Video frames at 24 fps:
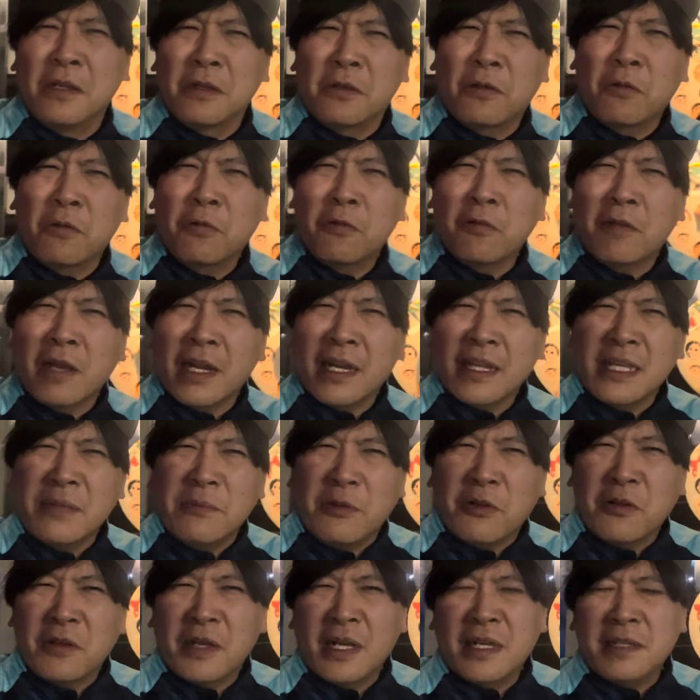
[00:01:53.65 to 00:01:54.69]
ここからで
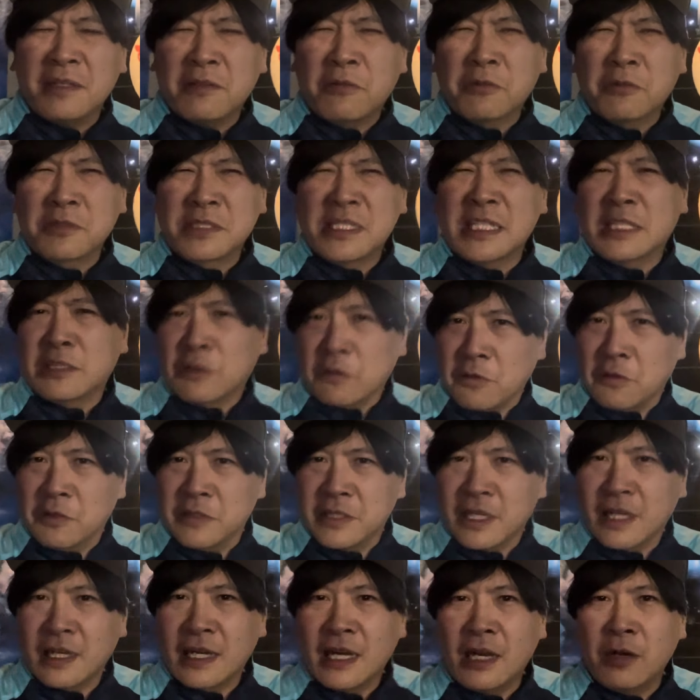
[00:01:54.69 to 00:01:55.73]
もこっち1人多い
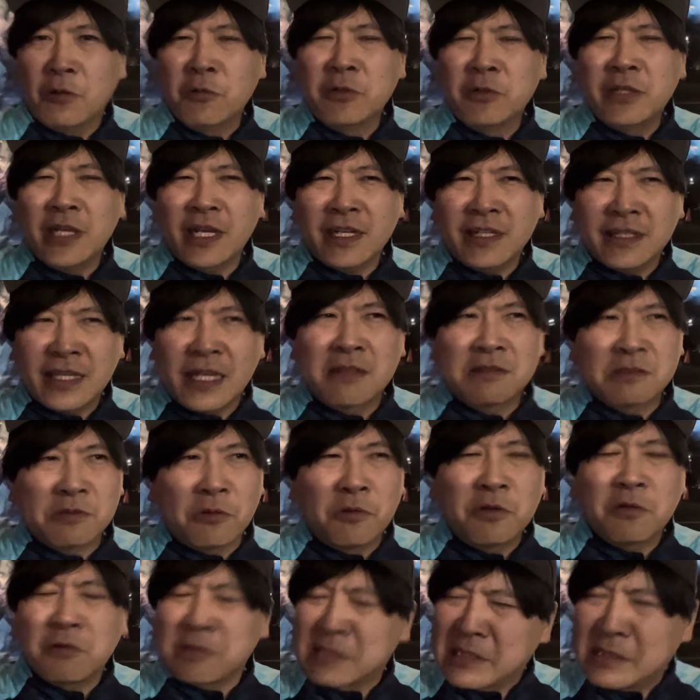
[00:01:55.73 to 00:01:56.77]
んだから追い上げていくぞ
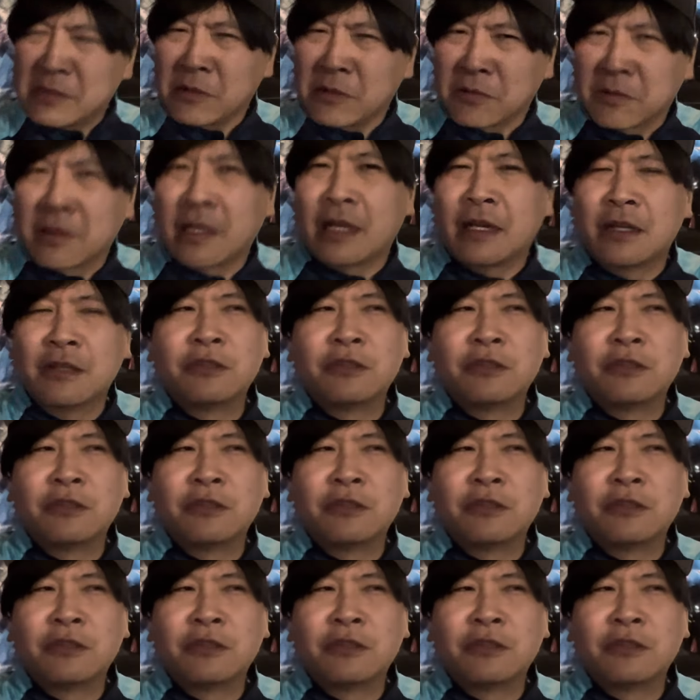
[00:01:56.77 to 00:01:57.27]
追い越すぞって